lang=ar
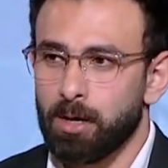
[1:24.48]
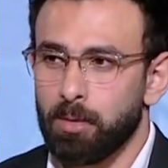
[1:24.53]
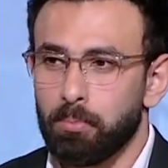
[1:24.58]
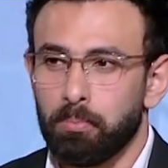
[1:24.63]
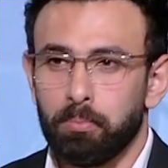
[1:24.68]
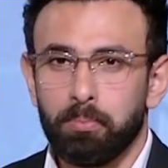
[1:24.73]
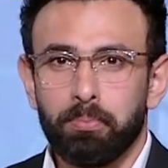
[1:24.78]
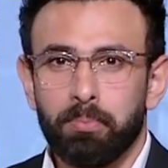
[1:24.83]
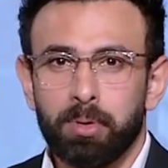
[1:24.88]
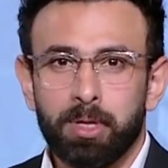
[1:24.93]

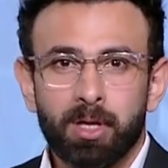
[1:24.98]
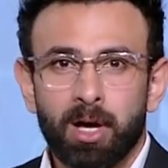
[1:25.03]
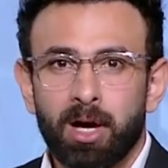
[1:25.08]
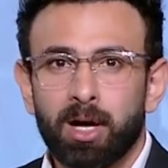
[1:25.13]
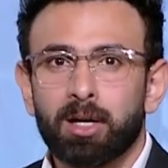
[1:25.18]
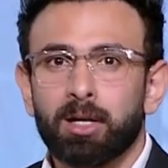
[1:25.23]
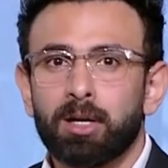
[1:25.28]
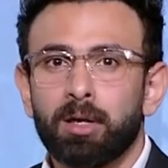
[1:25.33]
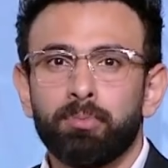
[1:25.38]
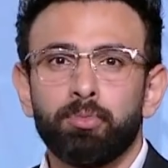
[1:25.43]

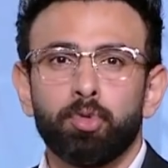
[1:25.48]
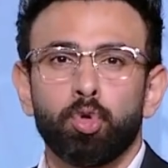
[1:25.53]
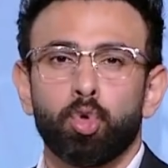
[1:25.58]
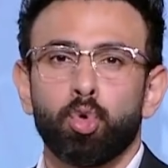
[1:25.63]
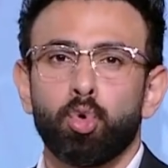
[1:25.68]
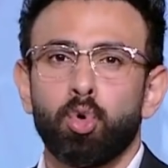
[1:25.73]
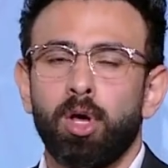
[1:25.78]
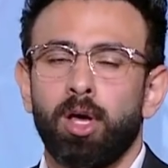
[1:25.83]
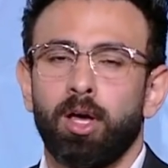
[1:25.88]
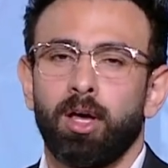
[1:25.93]
بنقرب
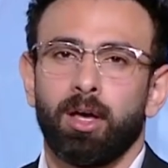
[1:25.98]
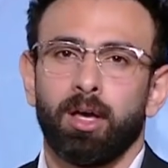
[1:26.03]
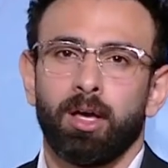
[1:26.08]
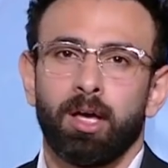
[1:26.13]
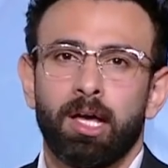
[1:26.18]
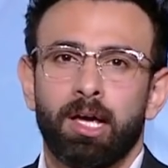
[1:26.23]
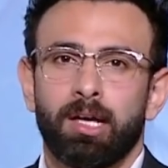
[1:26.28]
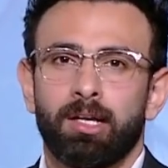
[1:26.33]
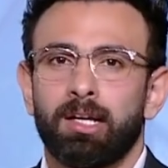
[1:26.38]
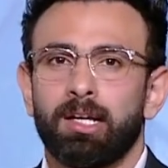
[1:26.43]
نروح
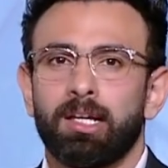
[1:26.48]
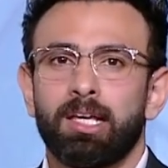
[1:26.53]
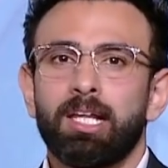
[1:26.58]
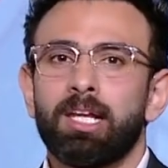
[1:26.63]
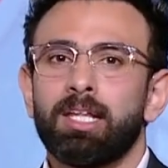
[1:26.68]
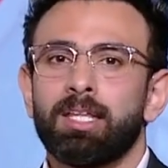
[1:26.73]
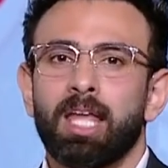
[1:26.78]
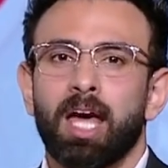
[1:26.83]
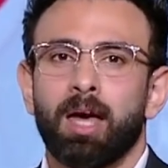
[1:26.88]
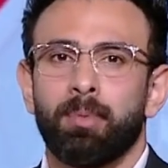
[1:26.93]
للجيل
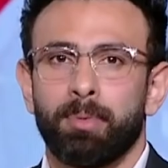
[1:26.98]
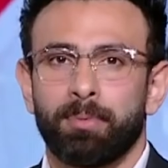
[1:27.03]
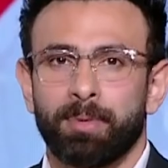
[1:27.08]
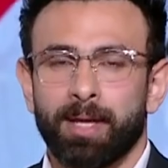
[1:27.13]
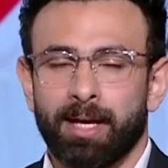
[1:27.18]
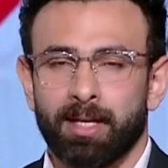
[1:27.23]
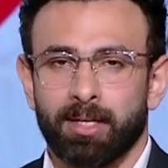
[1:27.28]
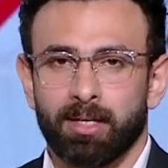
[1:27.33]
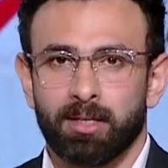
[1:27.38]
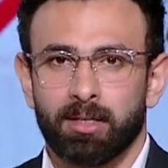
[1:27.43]
الذهبي
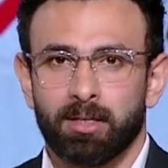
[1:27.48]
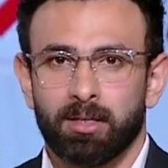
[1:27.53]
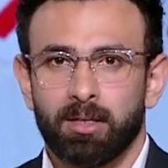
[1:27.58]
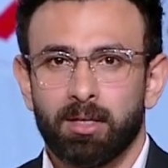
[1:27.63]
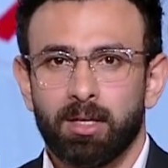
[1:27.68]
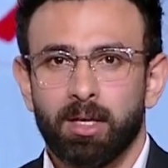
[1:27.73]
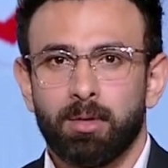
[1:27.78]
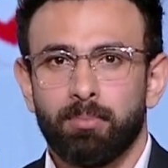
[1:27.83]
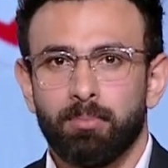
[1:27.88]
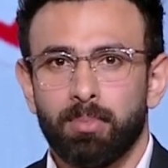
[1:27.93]
بتاعنا
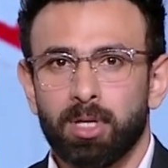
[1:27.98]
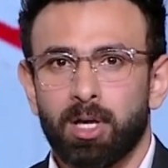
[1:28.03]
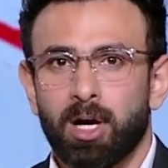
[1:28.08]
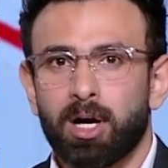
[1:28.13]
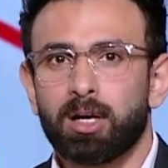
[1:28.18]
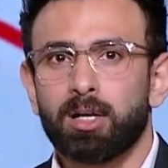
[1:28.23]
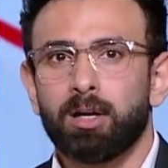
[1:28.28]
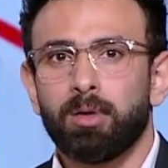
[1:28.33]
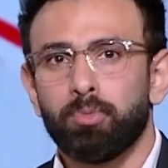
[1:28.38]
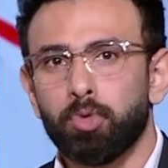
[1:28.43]

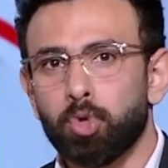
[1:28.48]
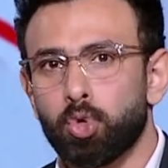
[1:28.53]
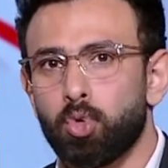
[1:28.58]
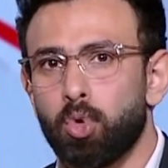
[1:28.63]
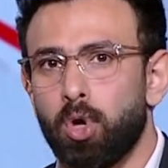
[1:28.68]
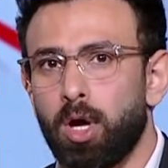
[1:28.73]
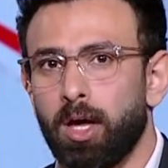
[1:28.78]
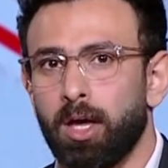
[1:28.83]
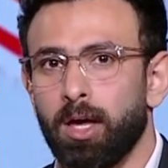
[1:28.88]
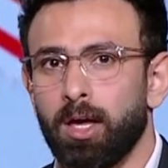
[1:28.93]
بنقرب
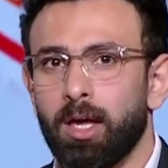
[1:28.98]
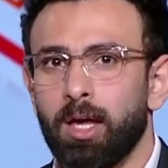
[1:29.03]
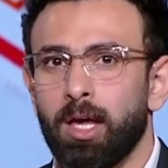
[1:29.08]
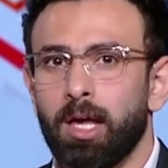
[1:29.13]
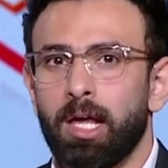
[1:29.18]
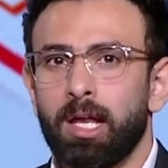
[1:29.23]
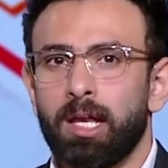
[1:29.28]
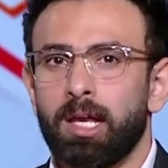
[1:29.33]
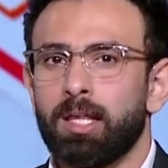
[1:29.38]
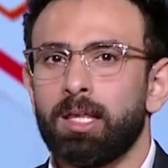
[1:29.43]
نروح
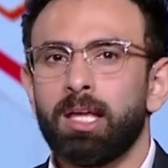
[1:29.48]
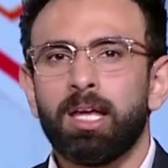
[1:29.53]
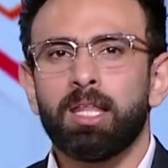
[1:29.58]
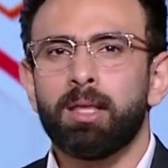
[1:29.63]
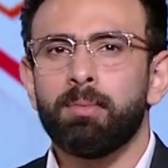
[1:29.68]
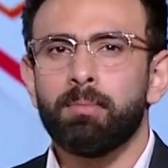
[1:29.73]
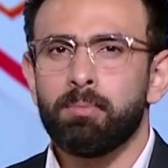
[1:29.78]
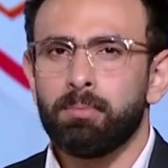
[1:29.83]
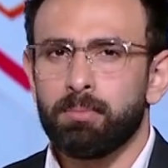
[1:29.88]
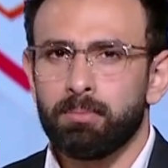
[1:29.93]
لان
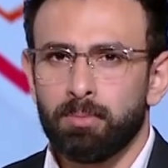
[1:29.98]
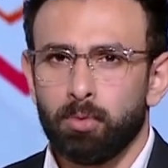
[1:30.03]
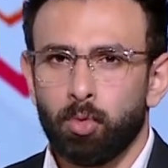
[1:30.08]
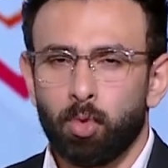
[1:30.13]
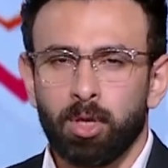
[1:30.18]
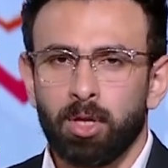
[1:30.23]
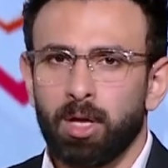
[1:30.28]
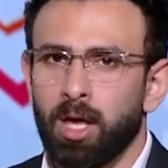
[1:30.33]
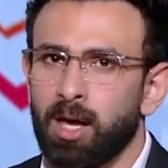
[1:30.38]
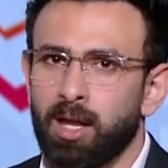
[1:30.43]
احنا
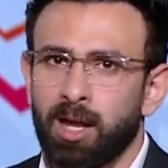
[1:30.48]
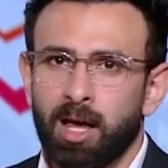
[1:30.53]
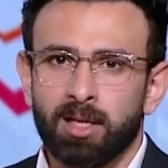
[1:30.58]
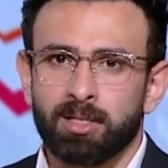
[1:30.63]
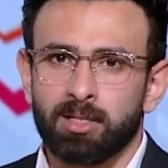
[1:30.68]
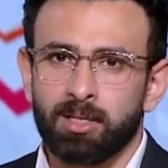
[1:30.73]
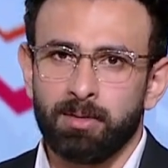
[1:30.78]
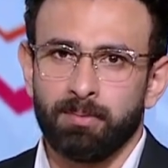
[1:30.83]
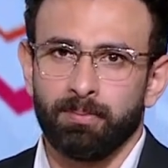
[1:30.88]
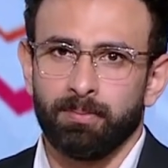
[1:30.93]
والله
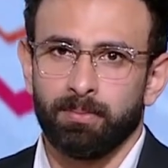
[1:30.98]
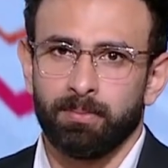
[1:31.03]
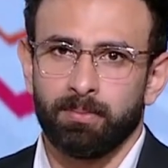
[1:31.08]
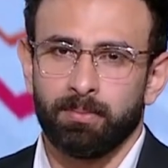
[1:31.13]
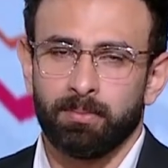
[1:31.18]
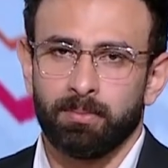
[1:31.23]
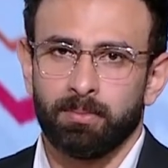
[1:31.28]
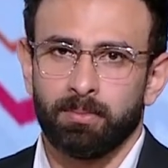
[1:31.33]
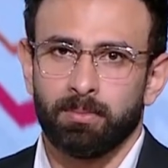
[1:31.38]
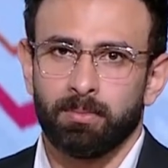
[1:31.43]
العظيم
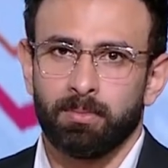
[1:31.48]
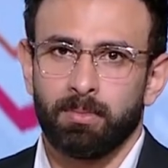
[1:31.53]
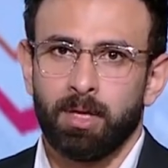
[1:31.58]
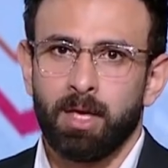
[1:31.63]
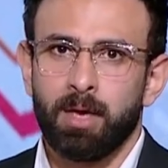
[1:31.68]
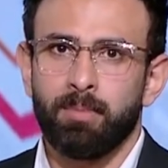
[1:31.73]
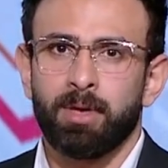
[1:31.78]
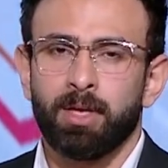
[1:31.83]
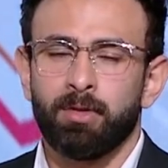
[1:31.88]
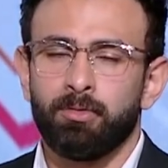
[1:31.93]

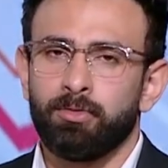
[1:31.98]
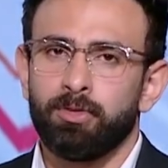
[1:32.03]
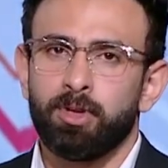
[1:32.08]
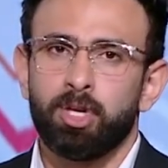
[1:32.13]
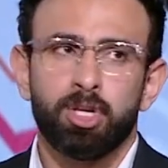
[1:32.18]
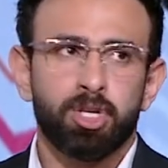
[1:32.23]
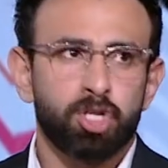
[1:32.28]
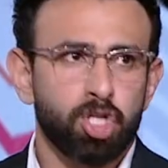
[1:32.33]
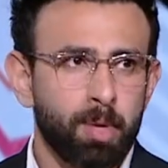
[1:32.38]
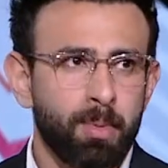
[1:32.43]
يمكن
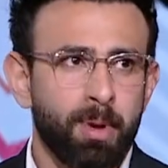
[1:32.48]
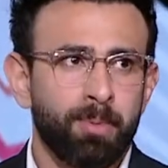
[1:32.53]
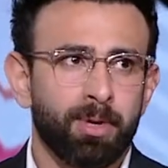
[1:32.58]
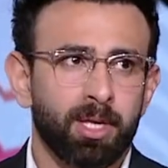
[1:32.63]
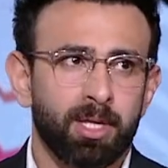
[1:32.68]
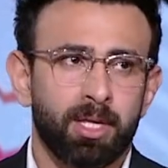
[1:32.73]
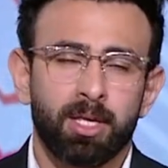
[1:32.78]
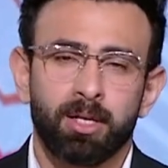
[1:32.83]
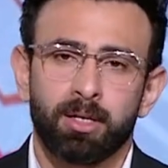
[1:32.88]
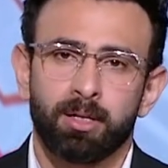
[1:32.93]
في شباب
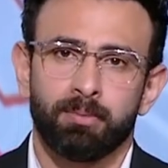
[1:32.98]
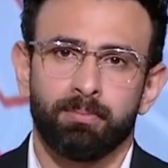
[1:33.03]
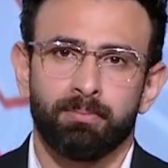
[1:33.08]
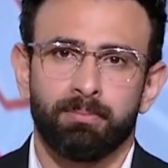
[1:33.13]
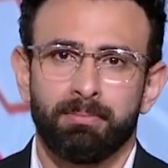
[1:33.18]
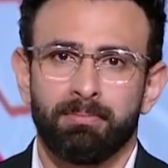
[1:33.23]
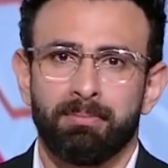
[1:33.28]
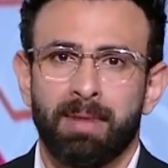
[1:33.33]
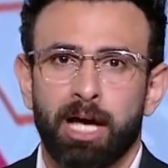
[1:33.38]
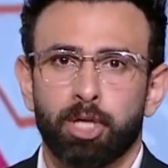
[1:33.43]
كتير
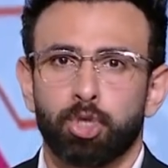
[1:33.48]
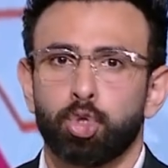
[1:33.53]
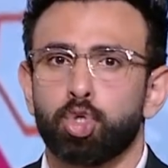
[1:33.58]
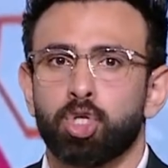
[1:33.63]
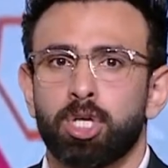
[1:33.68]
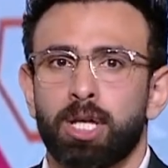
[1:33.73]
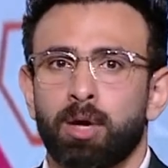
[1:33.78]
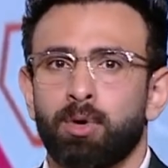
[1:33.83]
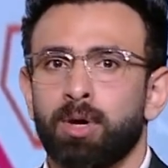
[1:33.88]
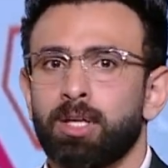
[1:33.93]
ما عاشوش
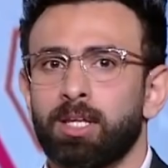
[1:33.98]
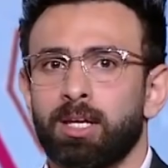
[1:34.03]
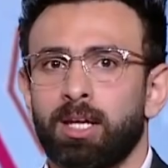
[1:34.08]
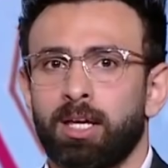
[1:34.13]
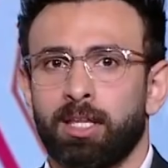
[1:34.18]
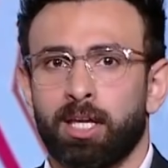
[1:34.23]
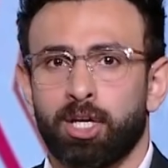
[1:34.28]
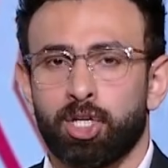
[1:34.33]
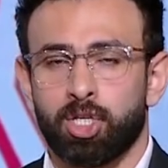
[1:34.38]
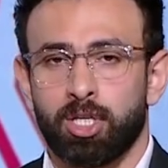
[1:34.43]
الاوقات اللي
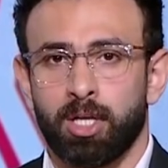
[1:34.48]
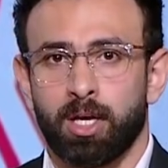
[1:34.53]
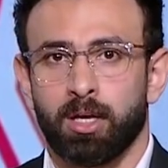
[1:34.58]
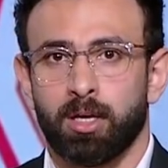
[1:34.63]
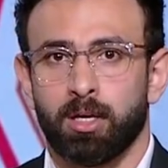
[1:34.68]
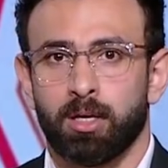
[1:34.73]
احنا عشناها